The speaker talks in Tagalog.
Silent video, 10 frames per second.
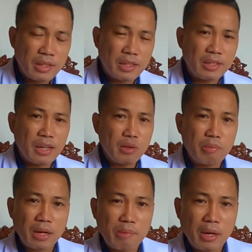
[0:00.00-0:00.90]
Tingnan nyo
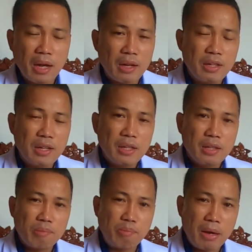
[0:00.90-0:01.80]
baka mga
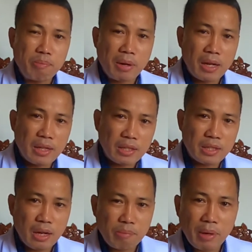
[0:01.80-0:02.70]

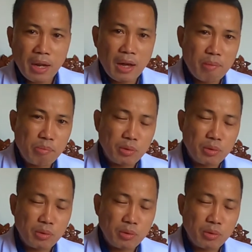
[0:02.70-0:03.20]
byproducts lang pala ang